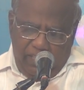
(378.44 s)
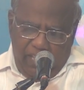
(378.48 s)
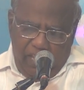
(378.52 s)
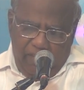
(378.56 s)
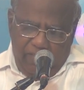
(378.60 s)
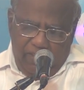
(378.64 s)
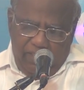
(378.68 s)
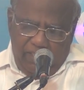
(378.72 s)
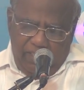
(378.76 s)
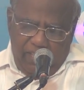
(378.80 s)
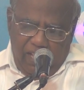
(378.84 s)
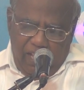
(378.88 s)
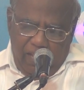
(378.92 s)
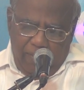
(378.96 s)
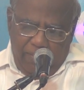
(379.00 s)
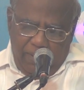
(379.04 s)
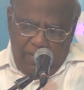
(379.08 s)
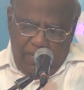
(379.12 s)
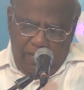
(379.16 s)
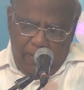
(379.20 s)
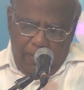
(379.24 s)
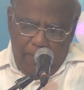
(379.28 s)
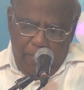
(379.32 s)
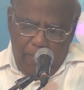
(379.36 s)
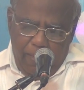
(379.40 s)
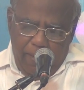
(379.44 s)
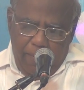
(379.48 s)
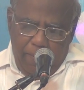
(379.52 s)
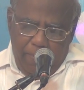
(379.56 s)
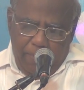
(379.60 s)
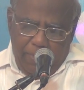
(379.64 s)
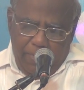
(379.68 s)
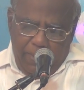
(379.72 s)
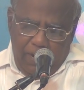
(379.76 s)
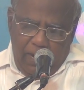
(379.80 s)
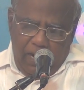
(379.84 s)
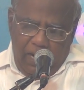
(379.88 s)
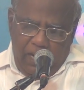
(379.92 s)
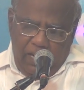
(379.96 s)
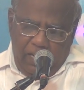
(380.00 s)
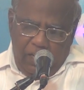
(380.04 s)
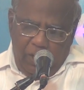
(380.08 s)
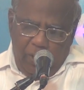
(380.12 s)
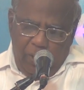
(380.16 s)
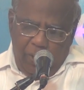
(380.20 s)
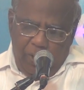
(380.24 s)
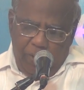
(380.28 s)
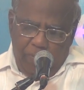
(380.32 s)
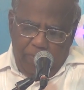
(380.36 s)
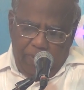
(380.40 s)
தேவன் தாமே இதனால்
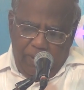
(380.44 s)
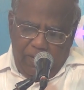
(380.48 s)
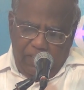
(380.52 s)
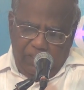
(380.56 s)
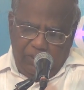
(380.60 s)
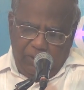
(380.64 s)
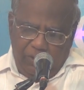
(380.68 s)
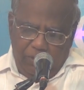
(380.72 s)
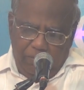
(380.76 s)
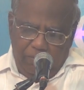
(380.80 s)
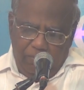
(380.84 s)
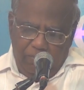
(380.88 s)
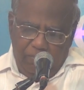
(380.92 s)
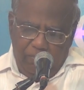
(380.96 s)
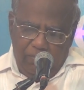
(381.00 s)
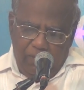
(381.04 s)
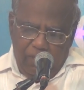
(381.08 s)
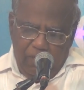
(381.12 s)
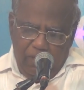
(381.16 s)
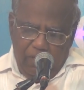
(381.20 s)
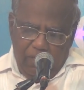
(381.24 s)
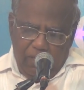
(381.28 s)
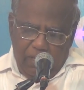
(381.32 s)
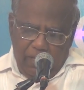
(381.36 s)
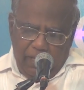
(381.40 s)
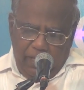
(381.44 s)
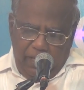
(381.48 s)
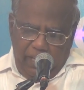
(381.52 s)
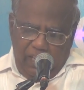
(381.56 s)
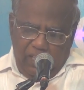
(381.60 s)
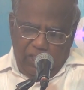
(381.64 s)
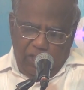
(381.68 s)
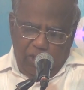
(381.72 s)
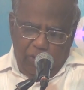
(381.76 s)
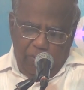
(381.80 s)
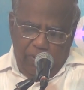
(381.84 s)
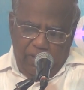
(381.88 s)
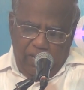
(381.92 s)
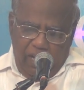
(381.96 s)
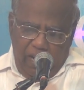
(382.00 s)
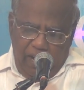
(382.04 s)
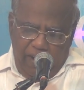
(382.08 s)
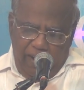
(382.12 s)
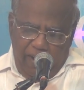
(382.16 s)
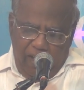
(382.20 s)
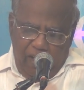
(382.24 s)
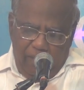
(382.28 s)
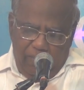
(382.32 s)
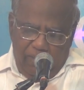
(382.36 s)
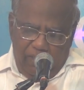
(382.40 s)
எங்களோடு பேசும் இயேசுவின் நல்ல
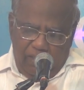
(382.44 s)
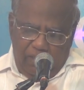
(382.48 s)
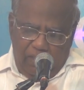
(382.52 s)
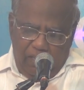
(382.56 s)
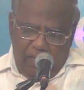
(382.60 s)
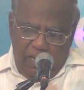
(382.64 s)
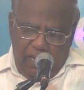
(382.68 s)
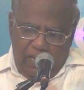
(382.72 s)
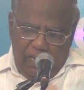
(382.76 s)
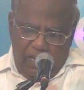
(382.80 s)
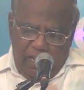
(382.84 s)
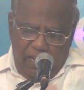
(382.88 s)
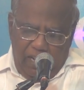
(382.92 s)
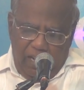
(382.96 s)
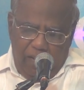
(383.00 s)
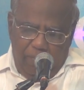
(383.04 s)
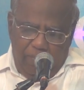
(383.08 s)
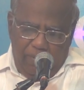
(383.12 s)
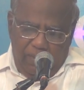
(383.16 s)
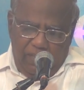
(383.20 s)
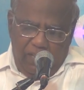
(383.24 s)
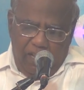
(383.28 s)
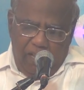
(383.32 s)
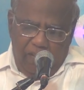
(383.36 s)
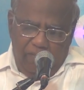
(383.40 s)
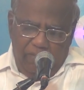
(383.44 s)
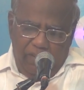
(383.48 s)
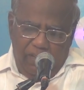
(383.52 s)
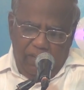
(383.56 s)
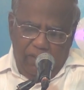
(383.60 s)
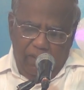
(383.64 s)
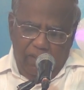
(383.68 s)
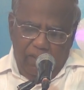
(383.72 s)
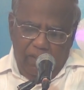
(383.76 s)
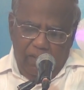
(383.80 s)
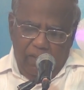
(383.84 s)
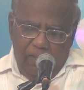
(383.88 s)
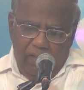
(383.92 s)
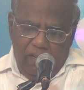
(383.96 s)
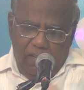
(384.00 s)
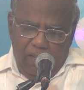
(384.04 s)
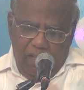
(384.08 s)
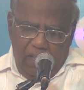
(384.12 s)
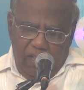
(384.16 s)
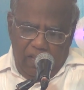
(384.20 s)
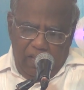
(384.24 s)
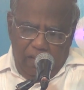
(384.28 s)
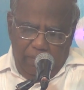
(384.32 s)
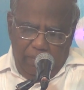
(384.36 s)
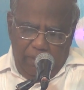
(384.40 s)
நாமத்தில் எங்கள் நல்ல பிதாவே
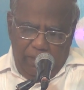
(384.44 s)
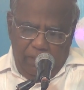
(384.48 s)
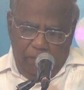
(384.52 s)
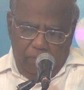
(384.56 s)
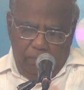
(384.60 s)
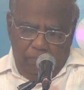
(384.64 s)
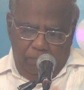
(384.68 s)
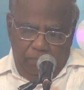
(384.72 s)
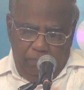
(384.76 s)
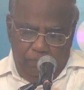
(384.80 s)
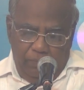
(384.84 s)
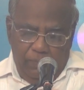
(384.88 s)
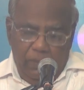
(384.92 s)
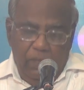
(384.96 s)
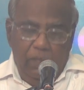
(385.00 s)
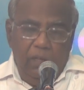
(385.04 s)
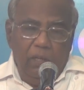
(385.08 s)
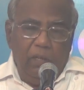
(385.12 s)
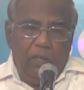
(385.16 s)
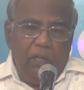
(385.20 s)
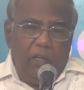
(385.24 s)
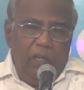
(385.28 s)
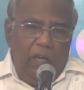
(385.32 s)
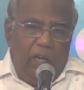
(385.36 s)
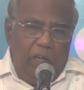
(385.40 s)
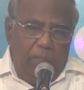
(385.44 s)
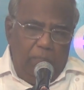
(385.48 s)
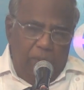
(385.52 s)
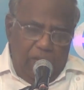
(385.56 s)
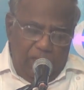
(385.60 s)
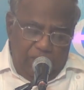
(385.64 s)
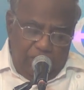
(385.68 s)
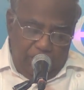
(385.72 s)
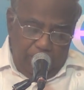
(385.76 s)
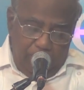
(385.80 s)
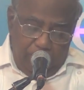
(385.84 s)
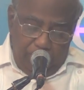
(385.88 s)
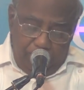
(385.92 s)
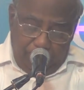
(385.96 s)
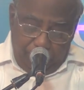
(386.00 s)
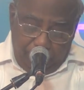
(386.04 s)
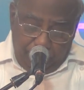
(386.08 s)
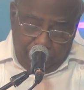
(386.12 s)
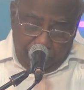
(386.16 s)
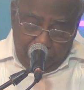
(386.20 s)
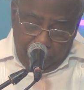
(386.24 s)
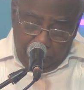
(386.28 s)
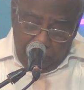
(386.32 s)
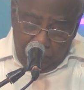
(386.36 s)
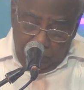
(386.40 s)
ஆமே காட் பிளஸ் யூ
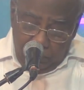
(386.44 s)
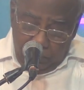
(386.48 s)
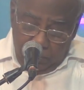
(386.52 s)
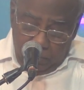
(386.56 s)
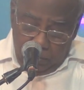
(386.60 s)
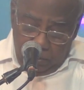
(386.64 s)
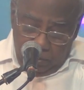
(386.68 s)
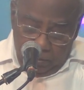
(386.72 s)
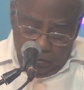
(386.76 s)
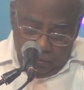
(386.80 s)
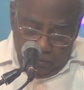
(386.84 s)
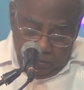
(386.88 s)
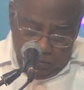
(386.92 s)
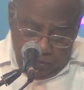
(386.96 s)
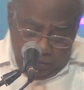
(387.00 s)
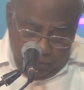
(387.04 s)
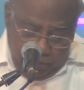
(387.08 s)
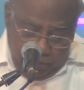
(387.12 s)
இந்த